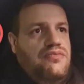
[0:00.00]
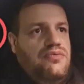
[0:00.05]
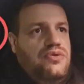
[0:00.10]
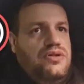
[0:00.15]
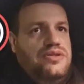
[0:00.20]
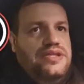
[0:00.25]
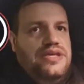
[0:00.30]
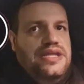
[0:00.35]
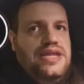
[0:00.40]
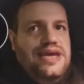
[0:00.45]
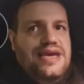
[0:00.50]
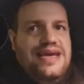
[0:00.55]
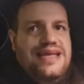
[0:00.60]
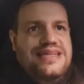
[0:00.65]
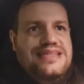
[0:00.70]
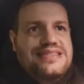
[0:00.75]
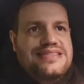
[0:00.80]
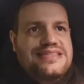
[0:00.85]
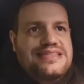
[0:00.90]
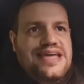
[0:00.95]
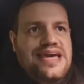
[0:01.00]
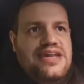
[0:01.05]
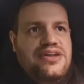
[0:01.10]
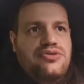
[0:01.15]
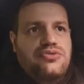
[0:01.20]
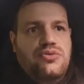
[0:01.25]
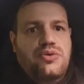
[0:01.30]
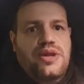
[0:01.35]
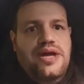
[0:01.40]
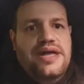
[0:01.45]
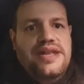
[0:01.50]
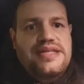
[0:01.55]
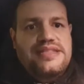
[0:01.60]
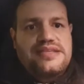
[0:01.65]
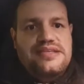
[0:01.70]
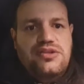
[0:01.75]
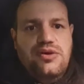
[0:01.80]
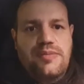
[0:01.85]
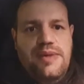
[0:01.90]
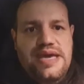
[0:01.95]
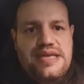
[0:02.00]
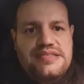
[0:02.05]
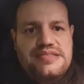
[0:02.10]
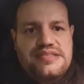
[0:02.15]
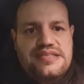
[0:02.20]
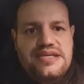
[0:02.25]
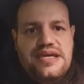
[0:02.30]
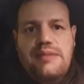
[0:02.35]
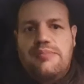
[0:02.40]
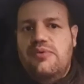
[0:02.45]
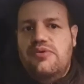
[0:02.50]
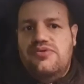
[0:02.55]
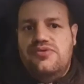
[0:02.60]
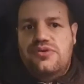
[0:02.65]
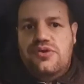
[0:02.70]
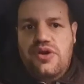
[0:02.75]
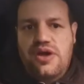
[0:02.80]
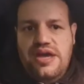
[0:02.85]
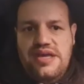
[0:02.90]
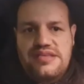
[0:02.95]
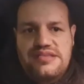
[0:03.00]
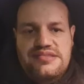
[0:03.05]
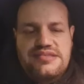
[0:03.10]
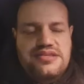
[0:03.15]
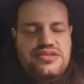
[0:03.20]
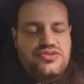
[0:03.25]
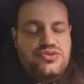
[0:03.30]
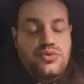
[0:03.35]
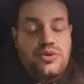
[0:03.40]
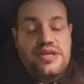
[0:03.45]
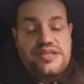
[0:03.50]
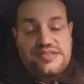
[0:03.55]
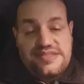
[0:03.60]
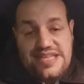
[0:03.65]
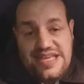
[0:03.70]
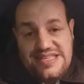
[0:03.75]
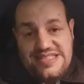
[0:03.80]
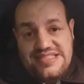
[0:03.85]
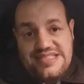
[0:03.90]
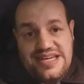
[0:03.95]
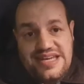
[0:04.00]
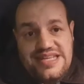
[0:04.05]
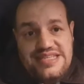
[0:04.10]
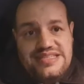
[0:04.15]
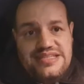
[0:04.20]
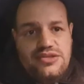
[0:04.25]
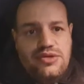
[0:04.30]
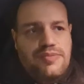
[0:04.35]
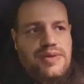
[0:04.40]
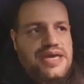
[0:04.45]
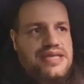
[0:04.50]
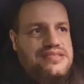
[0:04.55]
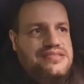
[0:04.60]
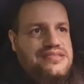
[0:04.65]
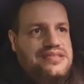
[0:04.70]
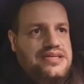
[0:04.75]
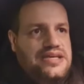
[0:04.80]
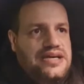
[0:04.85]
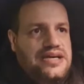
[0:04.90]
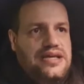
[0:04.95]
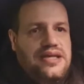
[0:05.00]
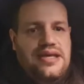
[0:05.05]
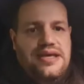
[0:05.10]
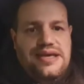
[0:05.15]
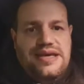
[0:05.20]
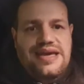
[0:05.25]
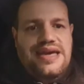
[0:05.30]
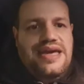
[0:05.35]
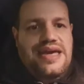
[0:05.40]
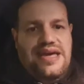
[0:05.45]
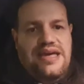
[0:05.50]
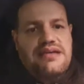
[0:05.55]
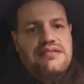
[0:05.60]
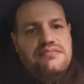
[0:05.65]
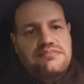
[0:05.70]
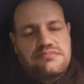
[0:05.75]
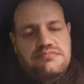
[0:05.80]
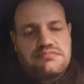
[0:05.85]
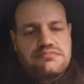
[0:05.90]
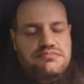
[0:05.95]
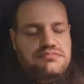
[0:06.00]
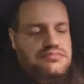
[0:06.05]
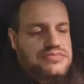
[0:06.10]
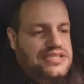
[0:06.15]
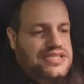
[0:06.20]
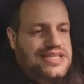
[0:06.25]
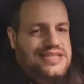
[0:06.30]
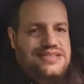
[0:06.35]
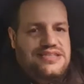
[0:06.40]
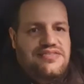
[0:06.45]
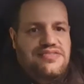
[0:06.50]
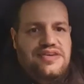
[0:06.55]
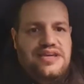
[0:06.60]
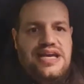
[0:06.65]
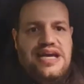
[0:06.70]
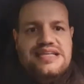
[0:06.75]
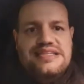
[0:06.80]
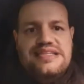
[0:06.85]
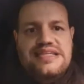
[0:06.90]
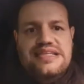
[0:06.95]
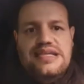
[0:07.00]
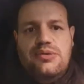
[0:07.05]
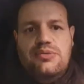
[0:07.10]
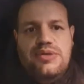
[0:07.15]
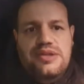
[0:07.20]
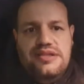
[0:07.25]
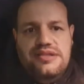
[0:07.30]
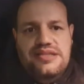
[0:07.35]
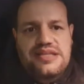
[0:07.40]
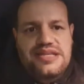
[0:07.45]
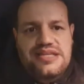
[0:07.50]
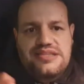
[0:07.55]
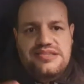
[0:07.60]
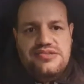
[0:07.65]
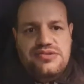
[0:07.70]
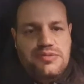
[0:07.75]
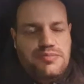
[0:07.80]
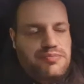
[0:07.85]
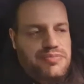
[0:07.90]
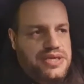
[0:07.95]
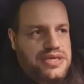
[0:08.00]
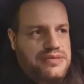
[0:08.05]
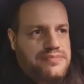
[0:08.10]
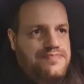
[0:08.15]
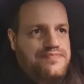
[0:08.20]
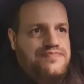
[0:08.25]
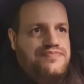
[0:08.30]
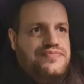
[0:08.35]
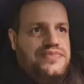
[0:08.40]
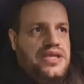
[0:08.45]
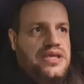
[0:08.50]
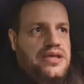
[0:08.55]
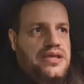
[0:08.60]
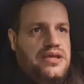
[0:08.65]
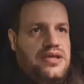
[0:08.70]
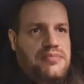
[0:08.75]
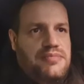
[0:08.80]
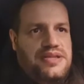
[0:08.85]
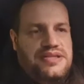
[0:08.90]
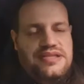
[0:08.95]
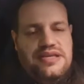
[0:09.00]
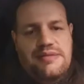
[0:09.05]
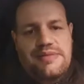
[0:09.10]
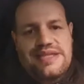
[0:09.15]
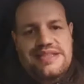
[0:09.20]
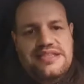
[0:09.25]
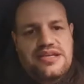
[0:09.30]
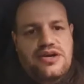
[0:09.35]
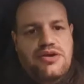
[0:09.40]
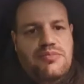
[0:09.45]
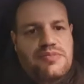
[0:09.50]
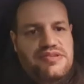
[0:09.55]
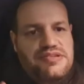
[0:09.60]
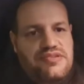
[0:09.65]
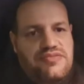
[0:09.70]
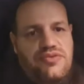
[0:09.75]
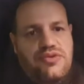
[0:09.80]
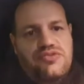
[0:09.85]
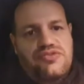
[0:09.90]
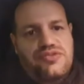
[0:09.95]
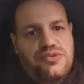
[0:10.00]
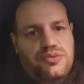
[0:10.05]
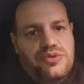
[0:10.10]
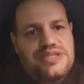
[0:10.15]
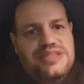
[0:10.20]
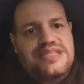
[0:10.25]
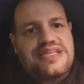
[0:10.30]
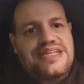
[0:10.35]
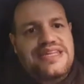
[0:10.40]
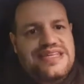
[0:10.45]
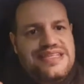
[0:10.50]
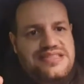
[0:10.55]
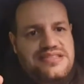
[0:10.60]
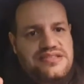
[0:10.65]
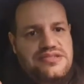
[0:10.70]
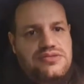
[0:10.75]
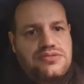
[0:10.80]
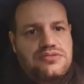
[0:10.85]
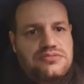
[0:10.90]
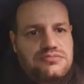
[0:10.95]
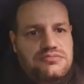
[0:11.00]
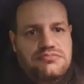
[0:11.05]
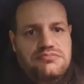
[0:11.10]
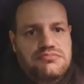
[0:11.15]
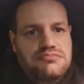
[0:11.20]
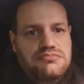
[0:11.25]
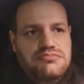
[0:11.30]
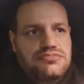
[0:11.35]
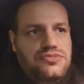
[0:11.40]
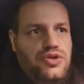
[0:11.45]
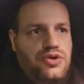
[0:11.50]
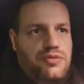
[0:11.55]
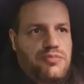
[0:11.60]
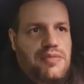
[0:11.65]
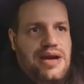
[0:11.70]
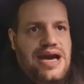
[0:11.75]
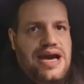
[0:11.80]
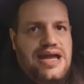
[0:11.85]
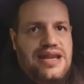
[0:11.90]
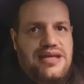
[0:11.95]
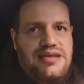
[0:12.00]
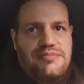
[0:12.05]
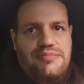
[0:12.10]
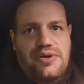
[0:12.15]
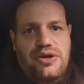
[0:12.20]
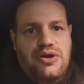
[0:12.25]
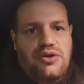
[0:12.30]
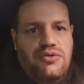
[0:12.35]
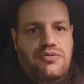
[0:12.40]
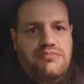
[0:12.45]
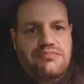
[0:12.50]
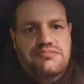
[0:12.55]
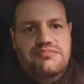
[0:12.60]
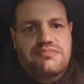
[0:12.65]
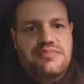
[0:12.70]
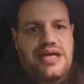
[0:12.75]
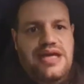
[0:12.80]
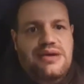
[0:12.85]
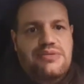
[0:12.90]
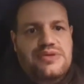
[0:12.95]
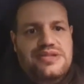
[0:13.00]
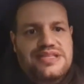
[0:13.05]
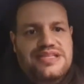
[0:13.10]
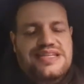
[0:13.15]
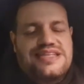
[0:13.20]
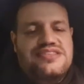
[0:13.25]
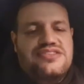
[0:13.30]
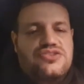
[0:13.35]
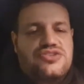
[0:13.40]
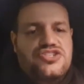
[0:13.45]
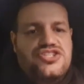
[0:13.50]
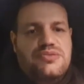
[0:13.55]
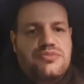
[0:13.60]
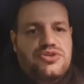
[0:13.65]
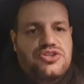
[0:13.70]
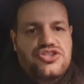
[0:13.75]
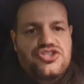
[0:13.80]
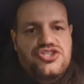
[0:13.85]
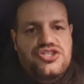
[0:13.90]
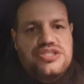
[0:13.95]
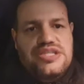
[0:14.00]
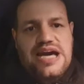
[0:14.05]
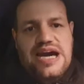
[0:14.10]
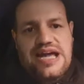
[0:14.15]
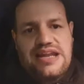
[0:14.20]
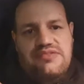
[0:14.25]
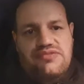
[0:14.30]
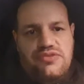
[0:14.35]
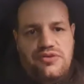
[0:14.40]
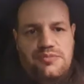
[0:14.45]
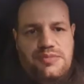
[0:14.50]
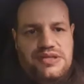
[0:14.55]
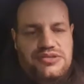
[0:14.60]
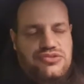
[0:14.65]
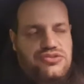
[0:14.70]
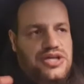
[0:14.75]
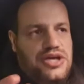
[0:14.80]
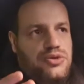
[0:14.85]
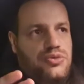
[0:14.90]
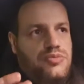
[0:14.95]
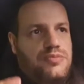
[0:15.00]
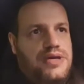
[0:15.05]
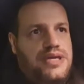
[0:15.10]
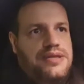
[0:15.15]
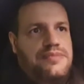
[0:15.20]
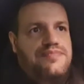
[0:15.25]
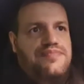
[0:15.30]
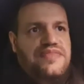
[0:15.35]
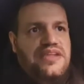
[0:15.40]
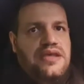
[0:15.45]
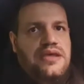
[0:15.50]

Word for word: vuol dire che all'interno di una rete domestica possono essere di una stessa rete domestica che è identificata da un indirizzo IP che praticamente è come se fosse un indirizzo normale però è un indirizzo diciamo digitale formato da numeri